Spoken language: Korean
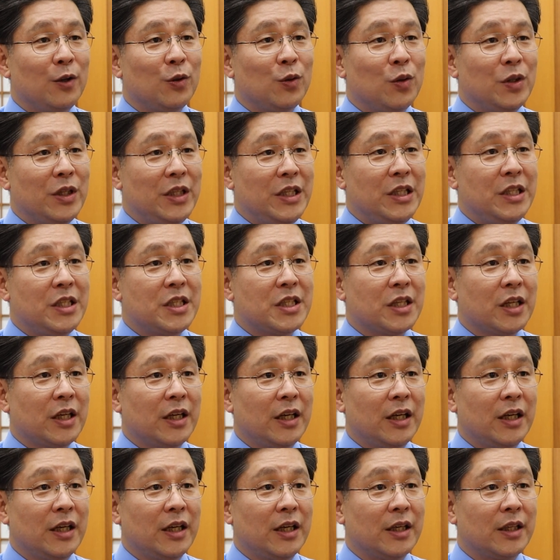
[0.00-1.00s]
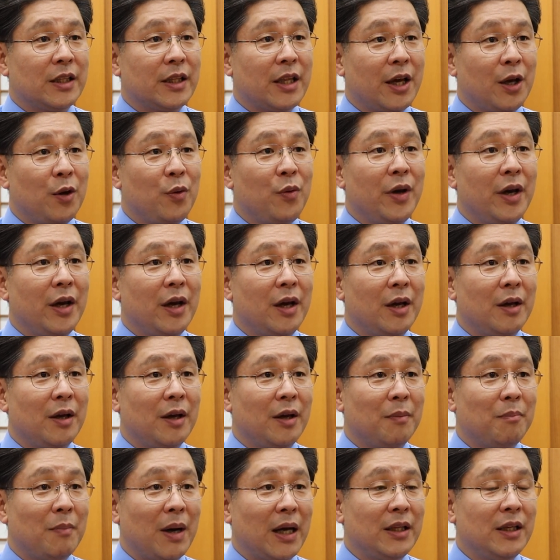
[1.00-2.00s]
또 2차
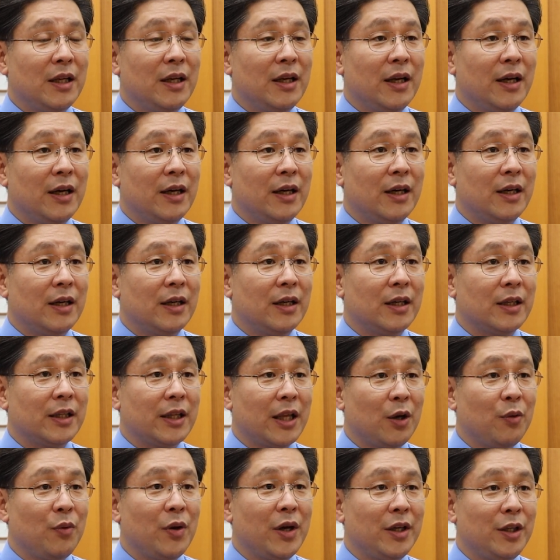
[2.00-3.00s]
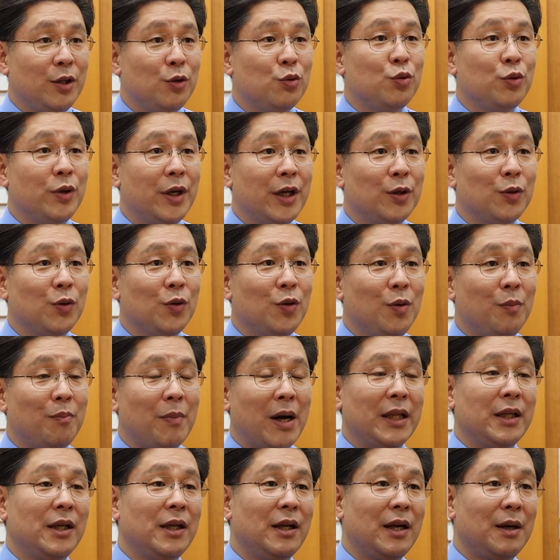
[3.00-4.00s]
대회 마닐라 대회 이후에도
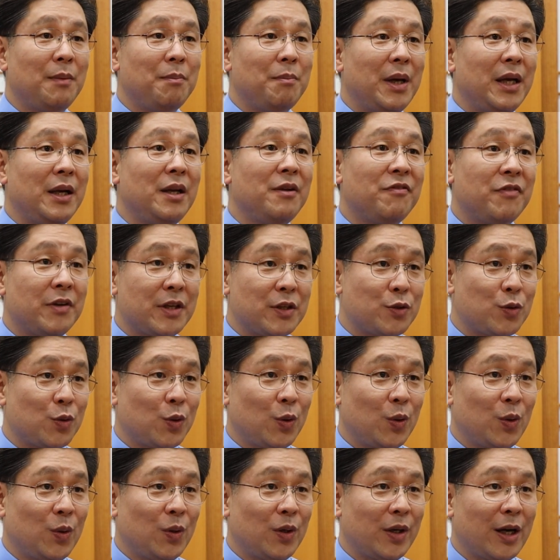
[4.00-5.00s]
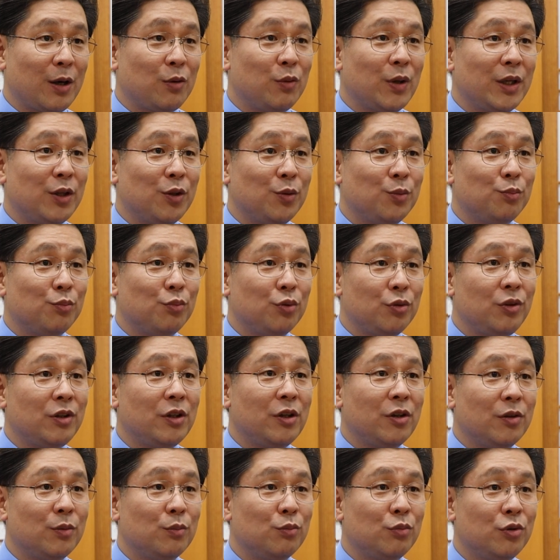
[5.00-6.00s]
마닐라 매니페스토라고 하는
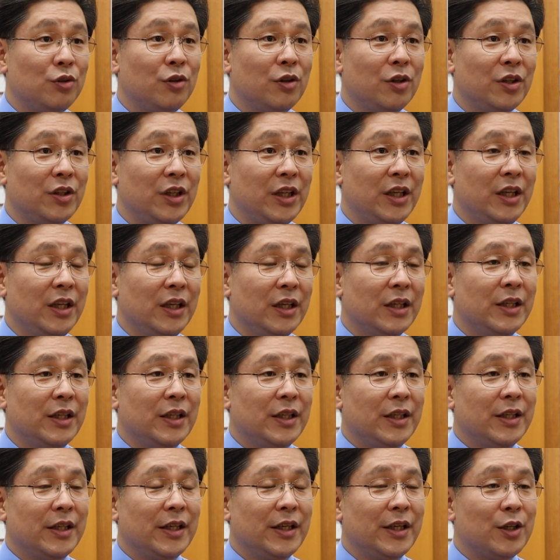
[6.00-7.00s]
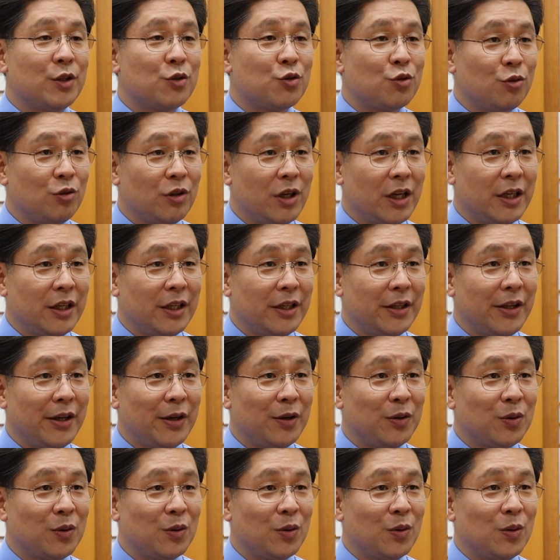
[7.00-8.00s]
문헌이 출간이
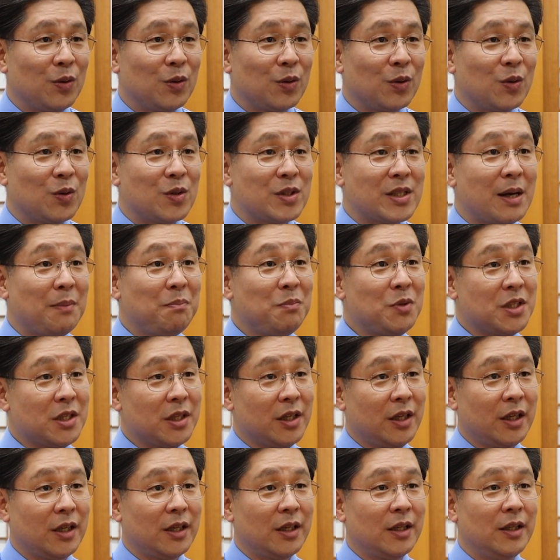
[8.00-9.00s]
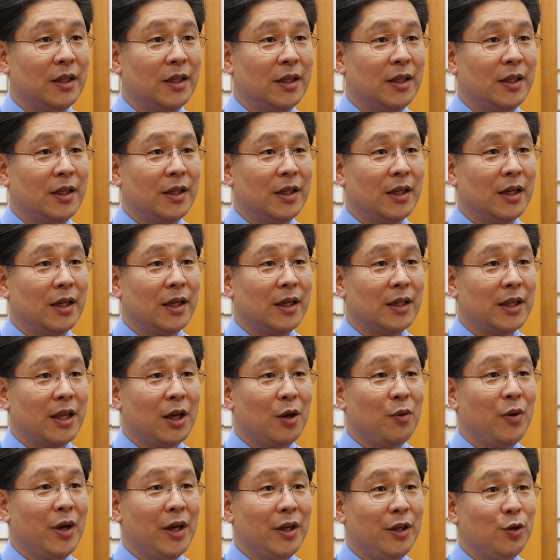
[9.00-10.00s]
되었고 또 3차 아,
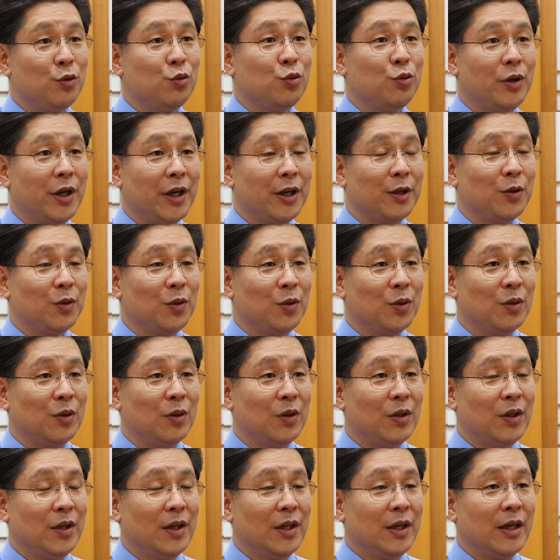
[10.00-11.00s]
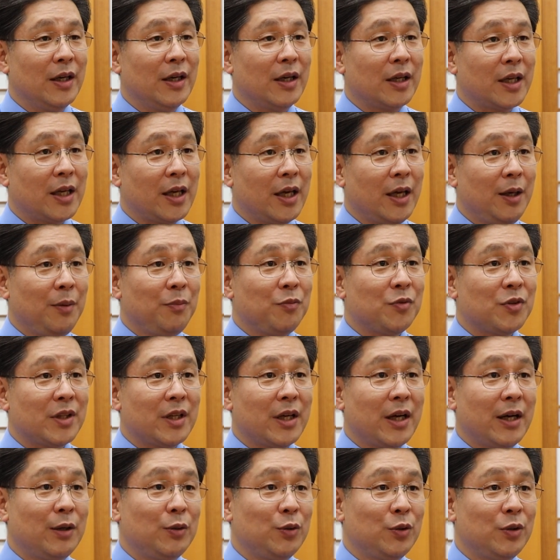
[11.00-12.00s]
대회 이후에도
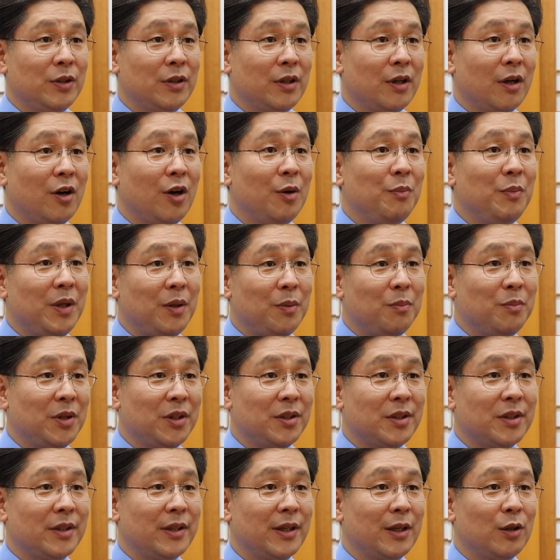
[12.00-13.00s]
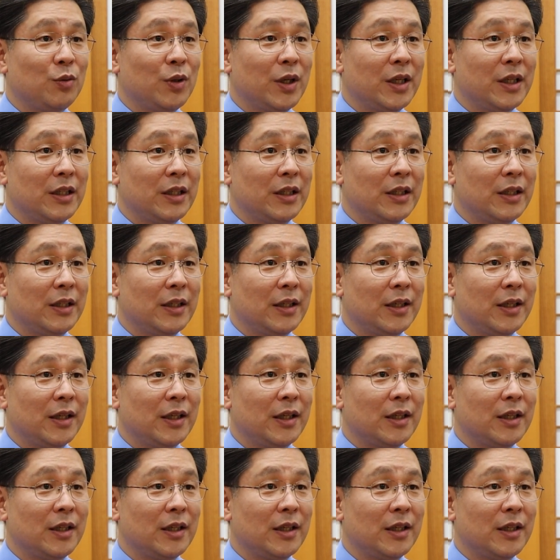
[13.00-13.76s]
케이프타운 커밋먼트라고 하는